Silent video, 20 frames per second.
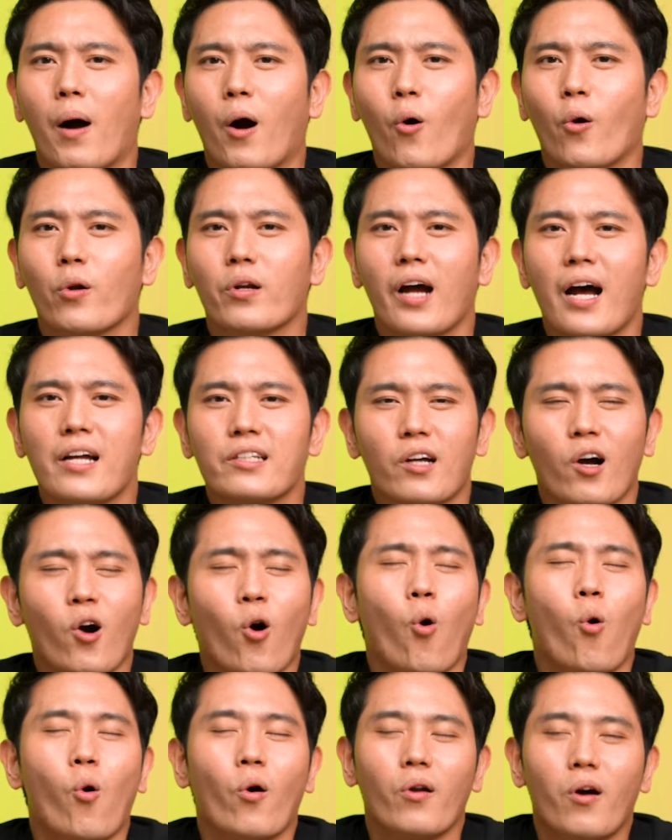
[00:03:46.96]
บางคนก็อาจจะ
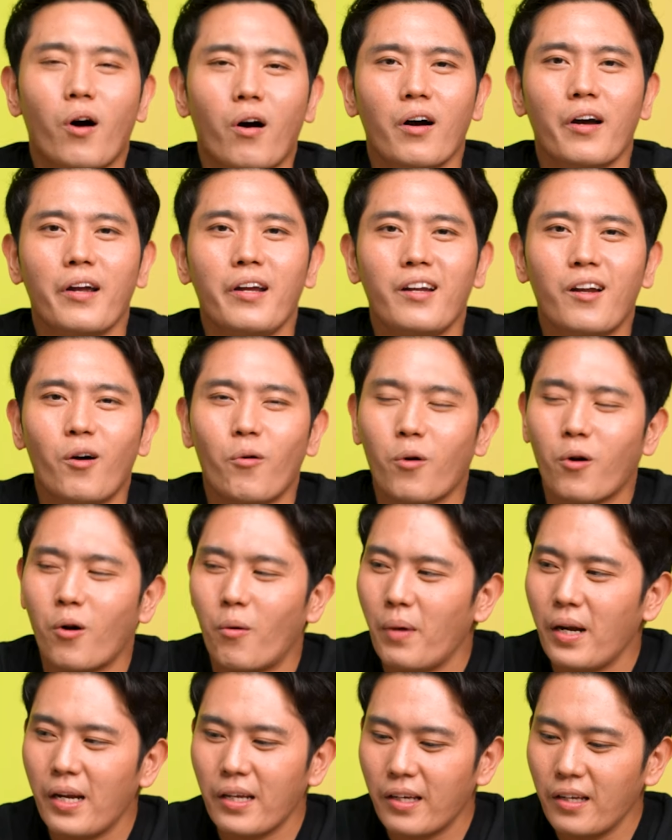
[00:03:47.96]
งงเนาะเฮ้ยเราก็
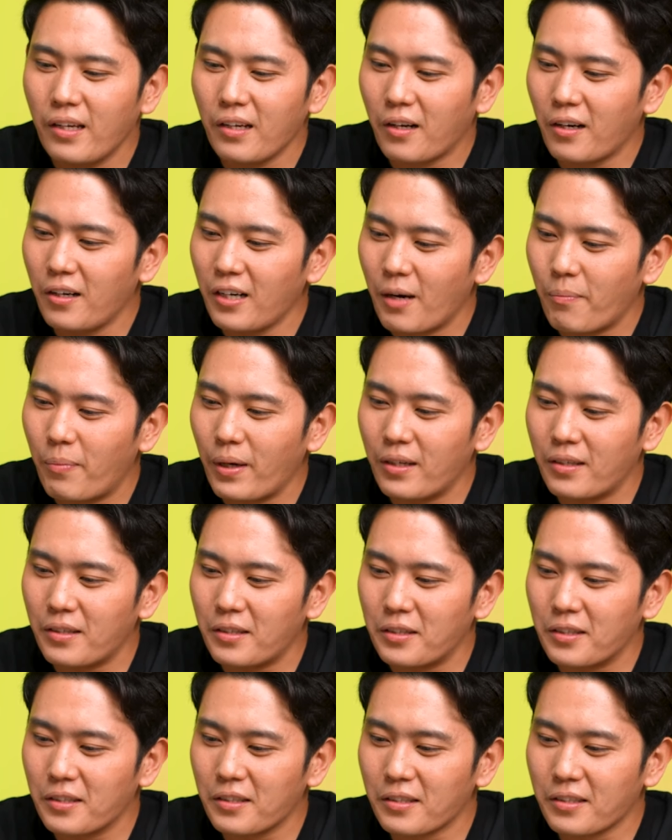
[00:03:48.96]
ไม่ได้กินเกลือเป็น
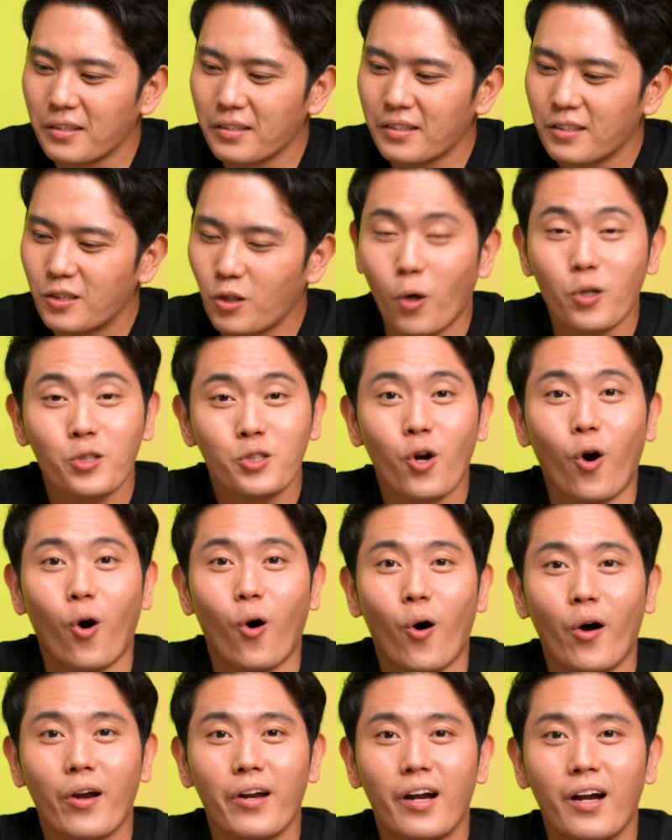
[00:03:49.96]

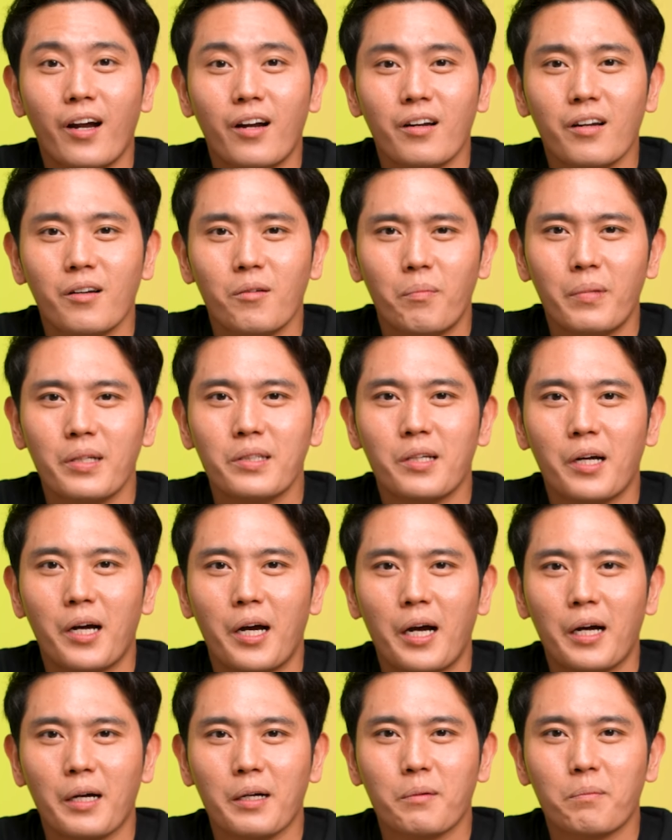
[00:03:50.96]
ช้อนๆนะมันจะ
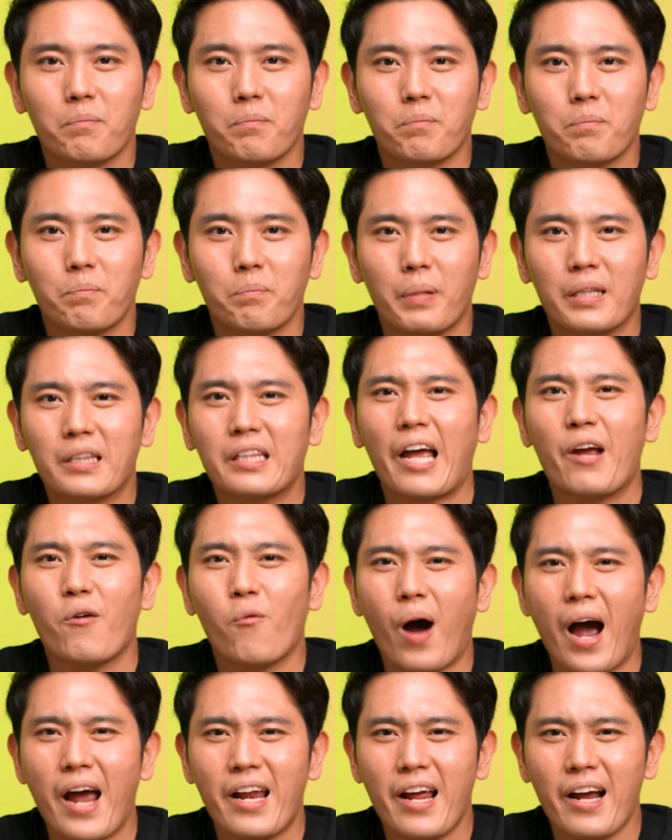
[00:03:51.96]
เป็นไตา
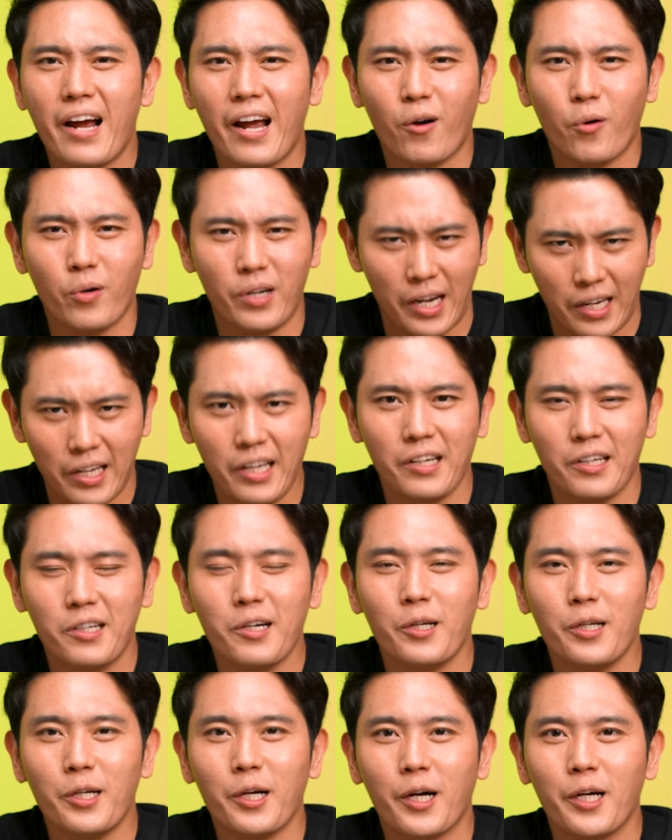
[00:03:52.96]
วายได้ไงคนไทยกินเก
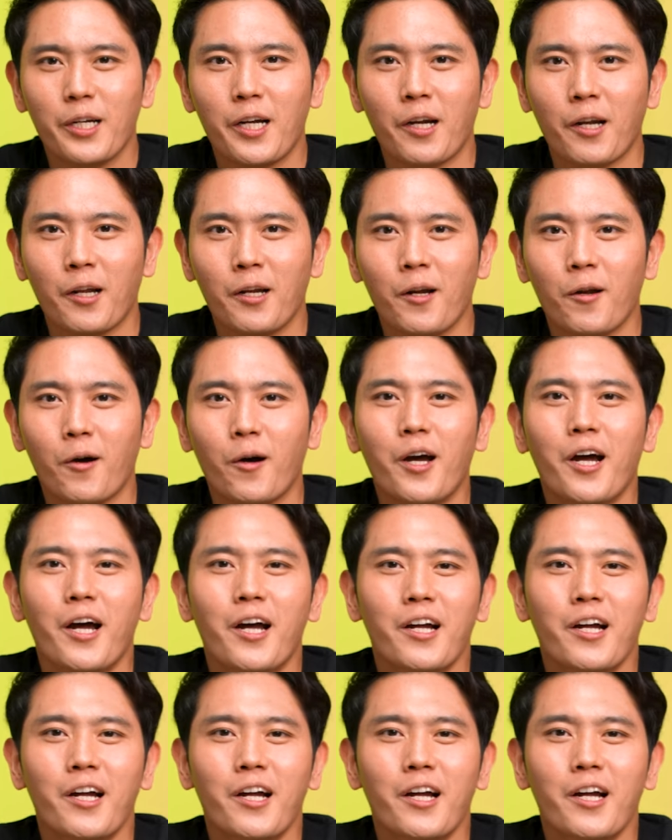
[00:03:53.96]
ลือเยอะขนาดนั้นเลยเหรอ